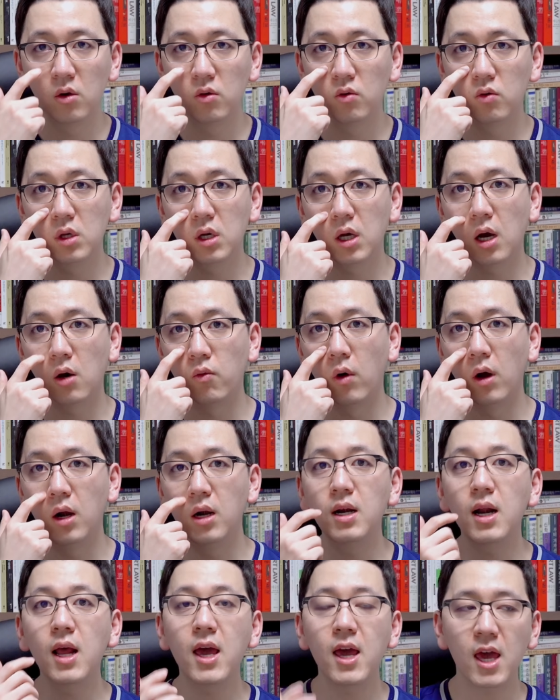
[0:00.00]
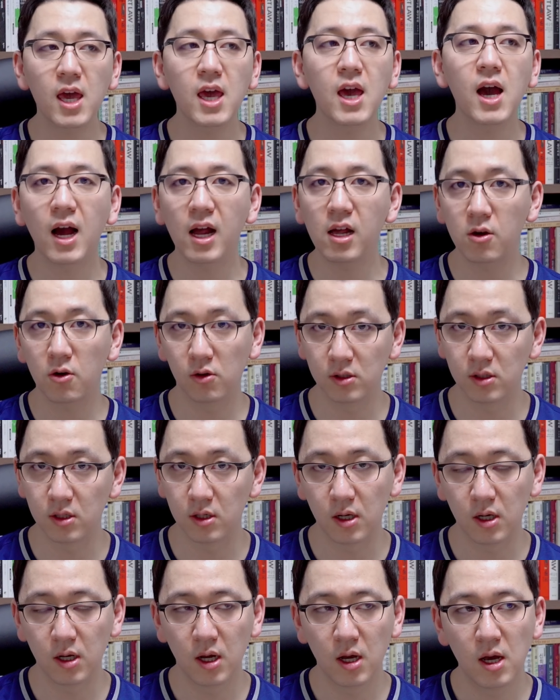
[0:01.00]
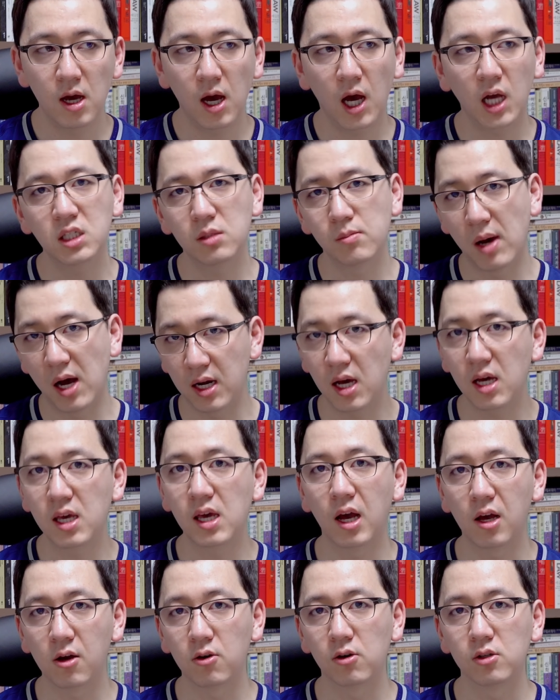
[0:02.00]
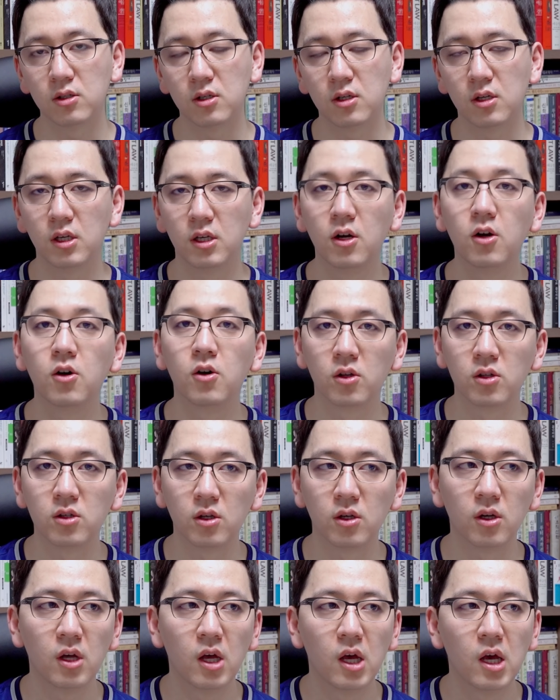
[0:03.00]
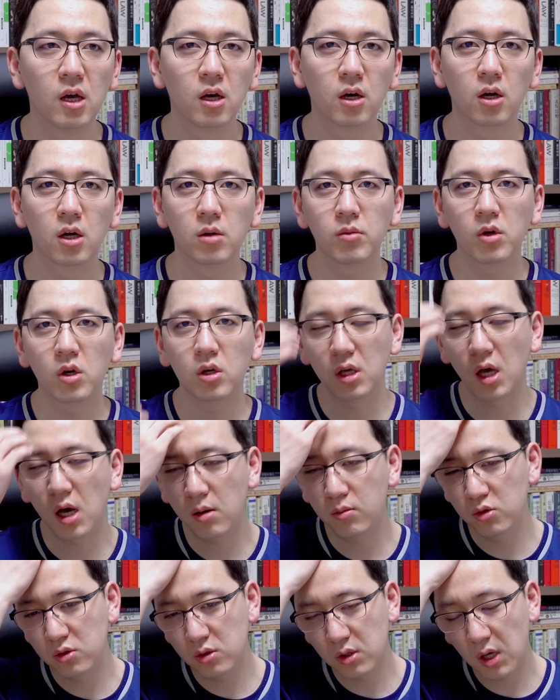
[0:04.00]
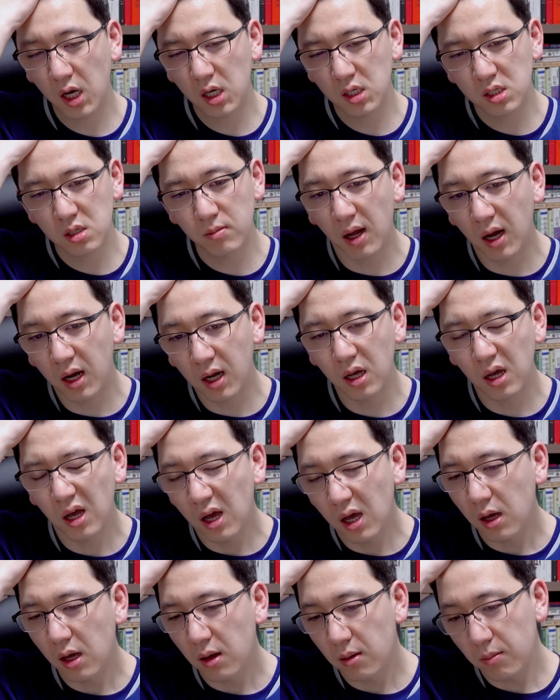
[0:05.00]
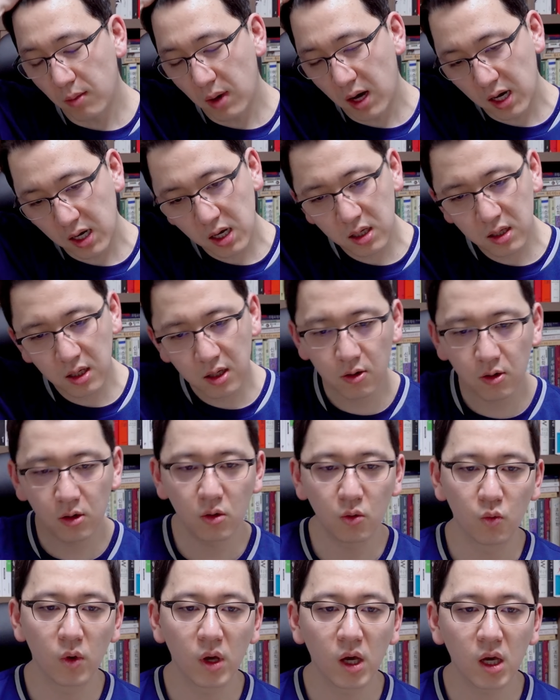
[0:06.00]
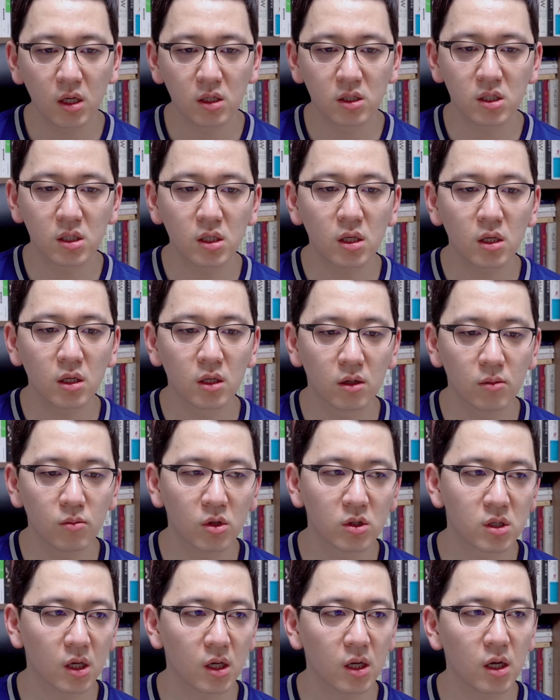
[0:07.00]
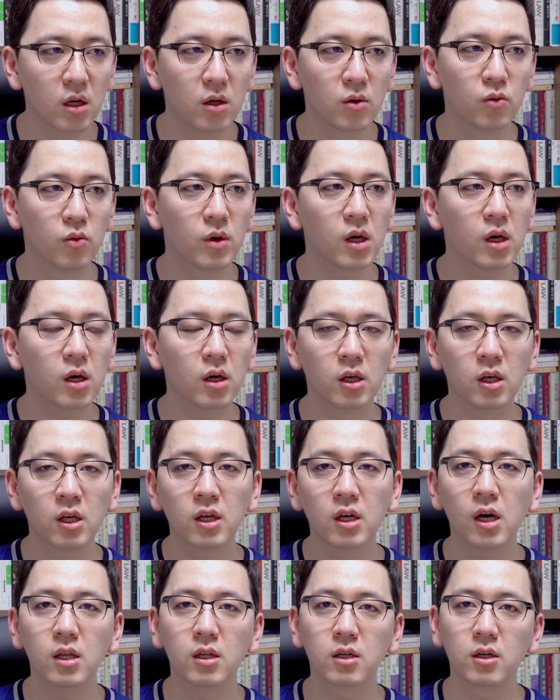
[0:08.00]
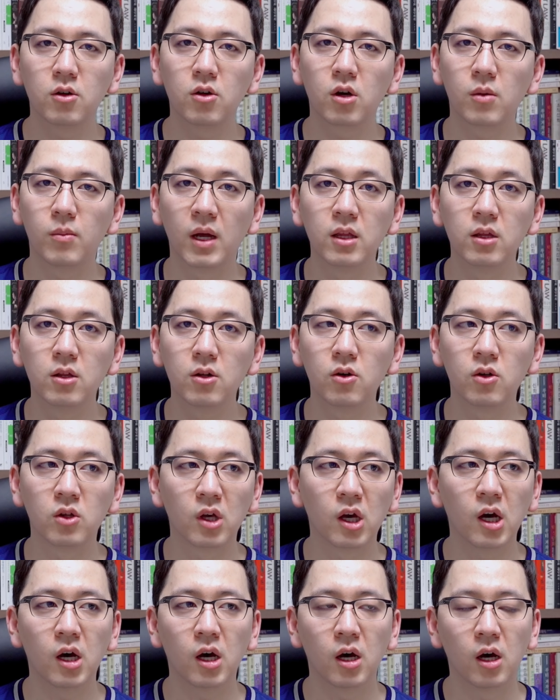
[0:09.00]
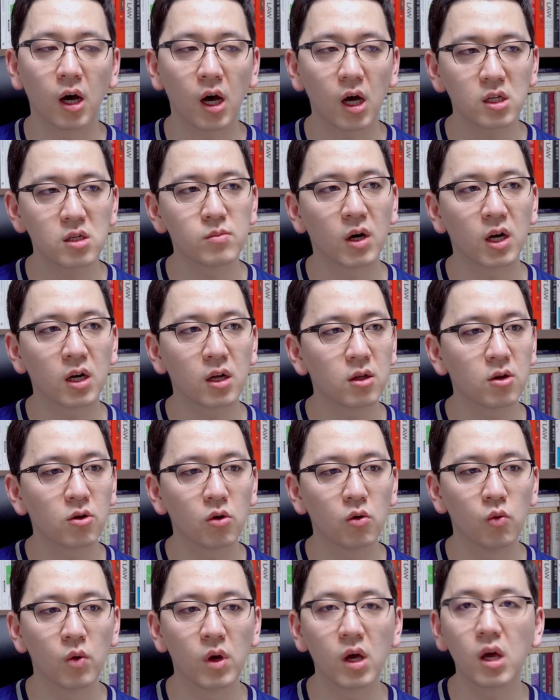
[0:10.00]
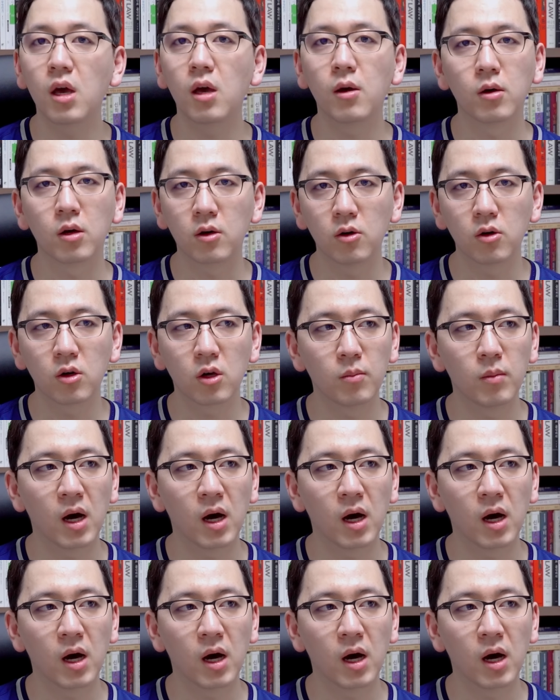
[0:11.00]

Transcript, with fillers: 우리가 원래 해야 할 것들, 하지 말아야 할 것들 이런 것들 그러면 야 무슨 하지 마 말아야 될 거를 왜 신이 그러면 차라리 왜 인간을 그렇게 만들었냐 하지 말아야 될 걸 왜 그렇게